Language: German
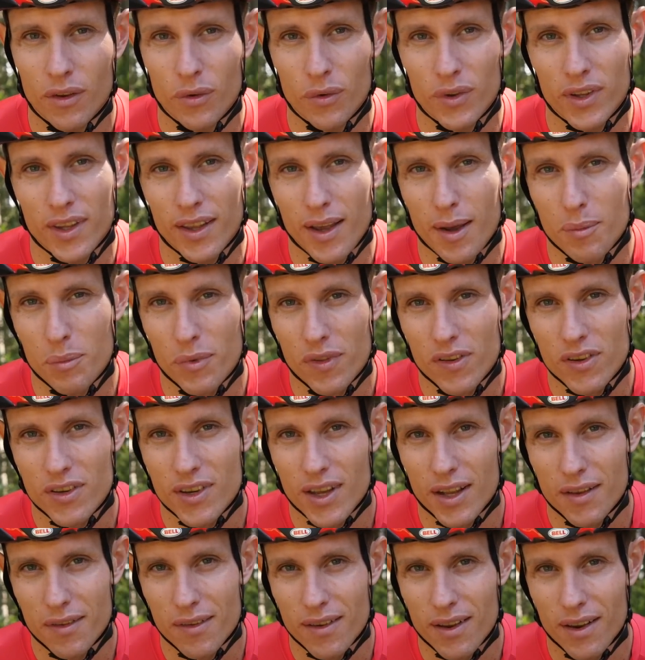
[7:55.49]
Und da muss ich
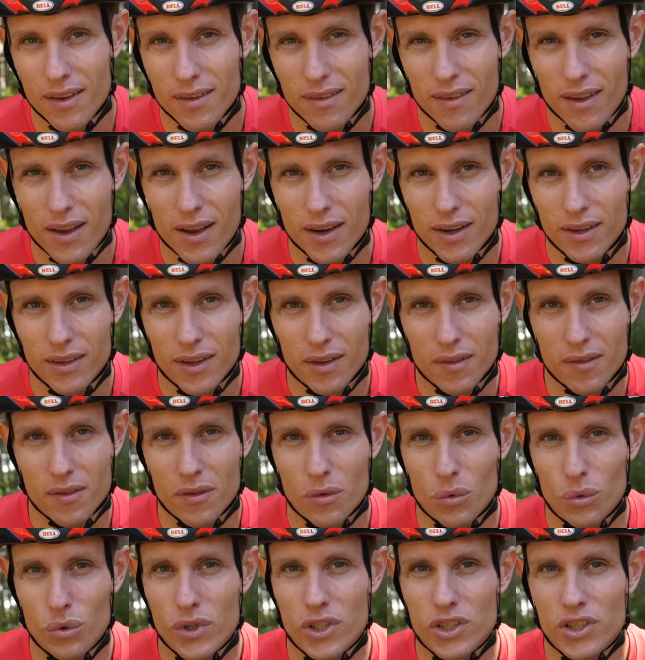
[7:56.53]
ganz klar sagen, das ist
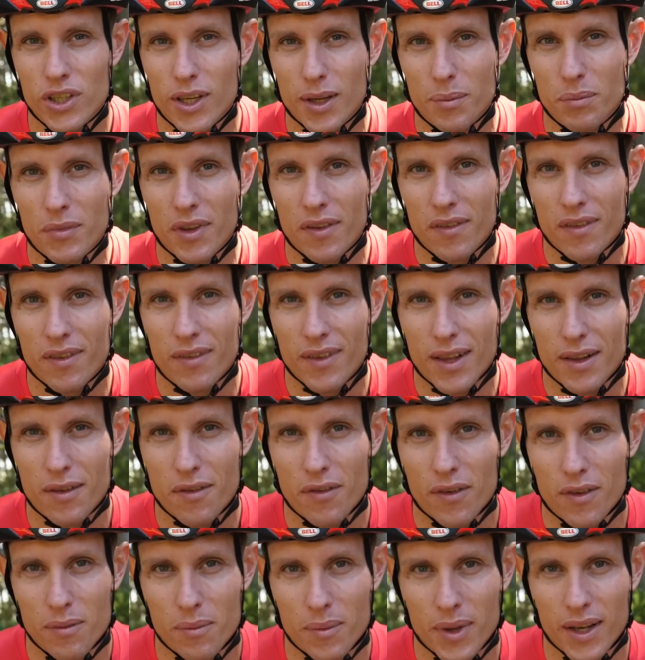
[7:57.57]
ein ungeschriebenes
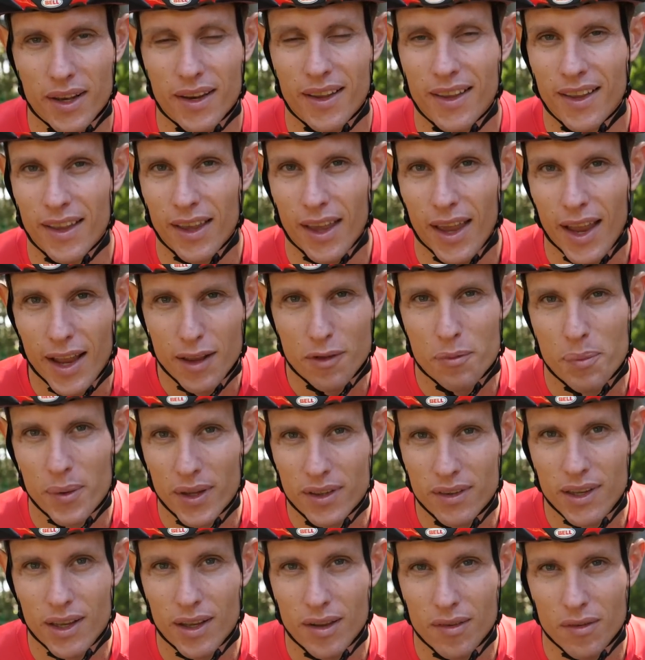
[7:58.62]
Gesetz, was man
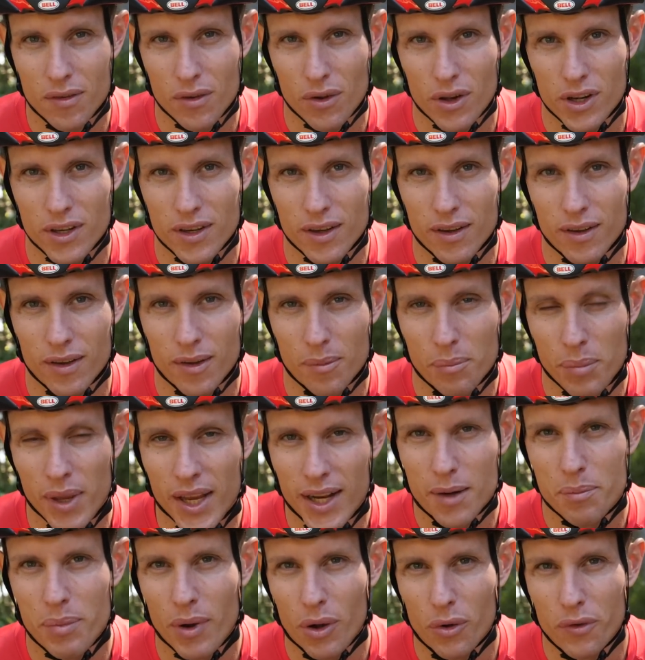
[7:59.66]
respektieren sollte.
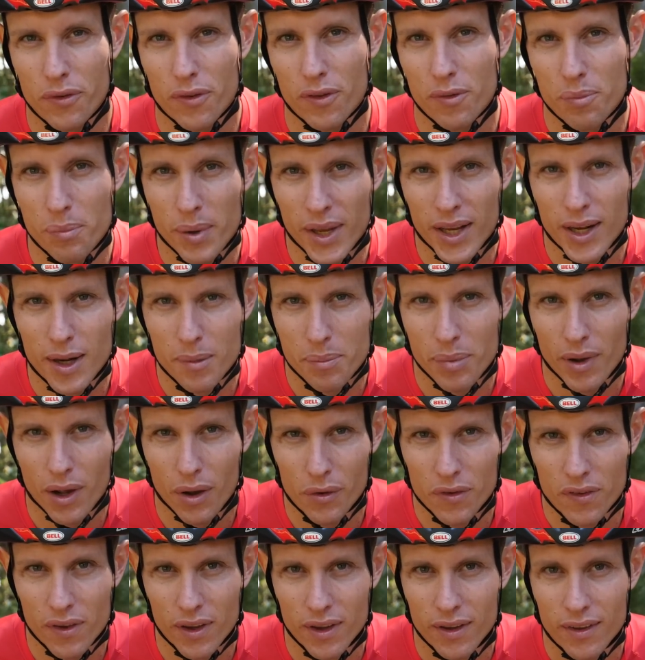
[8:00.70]
Pinkelpause ist
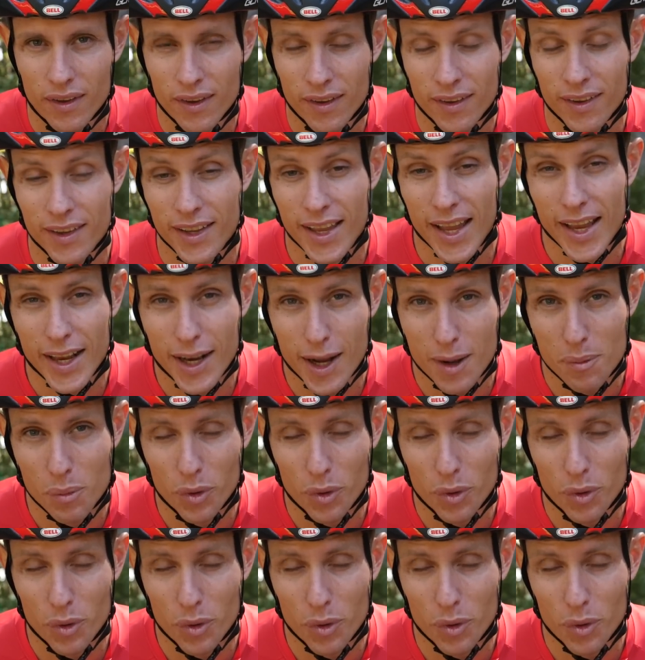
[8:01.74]
Pinkelpause, jeder